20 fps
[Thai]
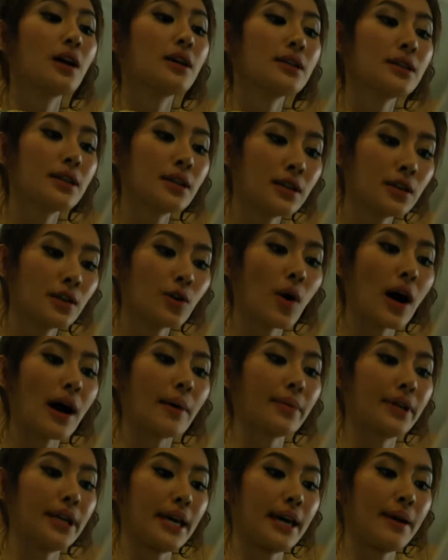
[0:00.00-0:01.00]
ซึ่งความ
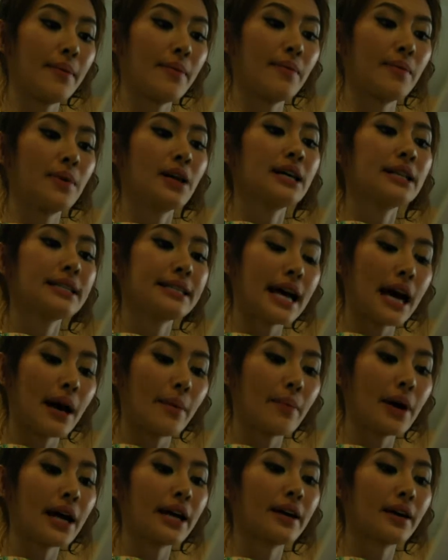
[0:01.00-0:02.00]
เค็มจะ
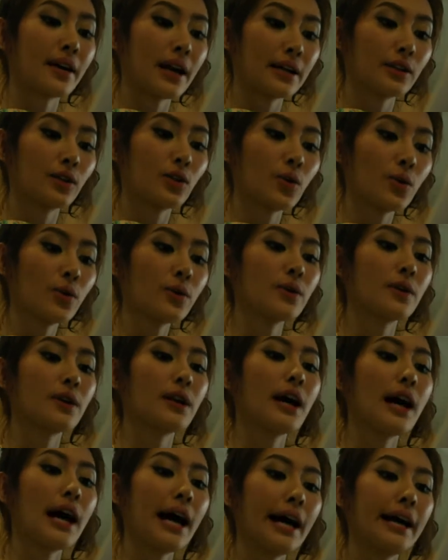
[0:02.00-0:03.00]
ไปกระตุ้น
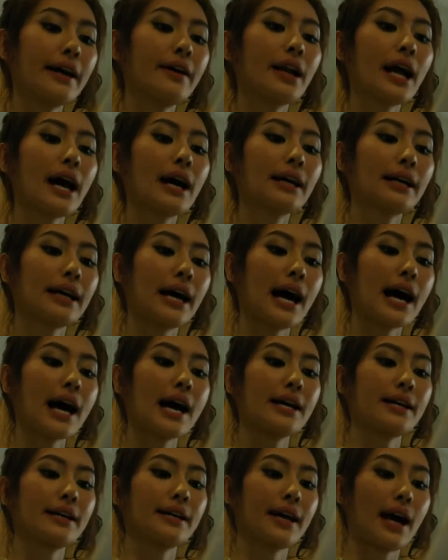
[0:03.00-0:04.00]
ให้ร่างกาย
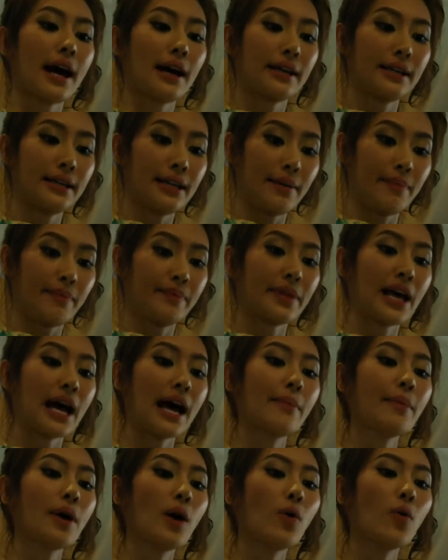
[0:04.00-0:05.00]
กักเก็บ
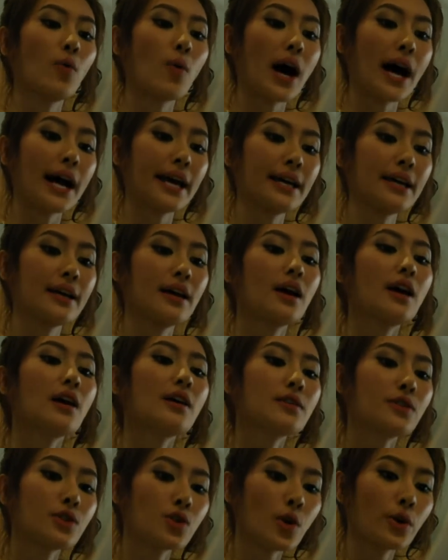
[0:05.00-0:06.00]
น้ำเอาไว้
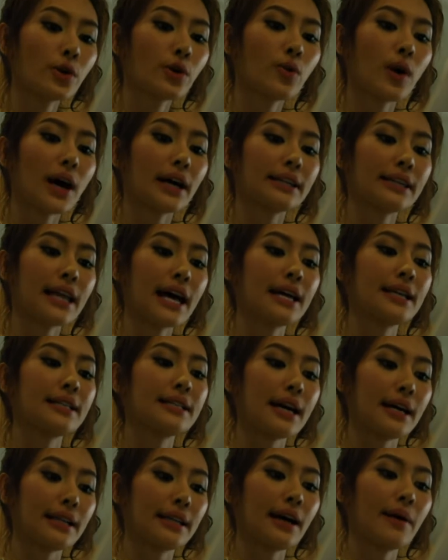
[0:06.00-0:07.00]
จนกว่าไต
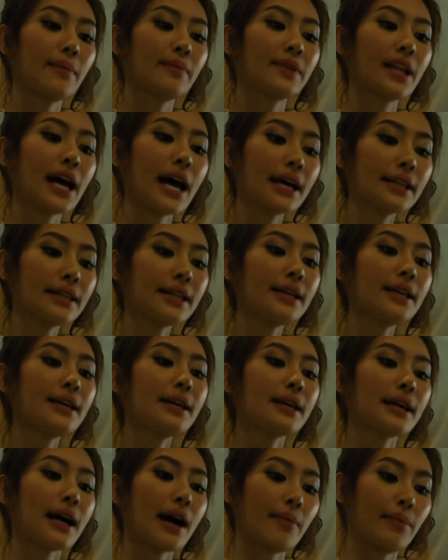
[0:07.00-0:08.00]
จะทำหน้าที่
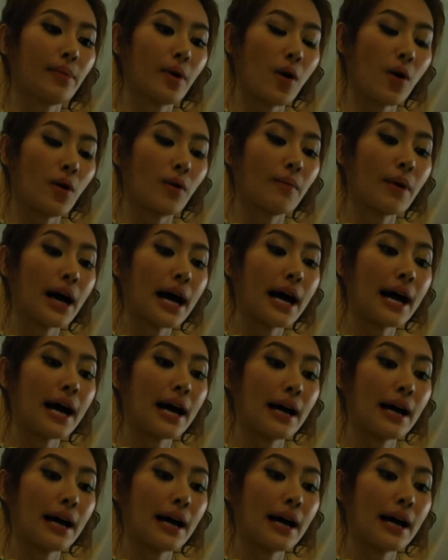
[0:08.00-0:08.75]
ขับออกมา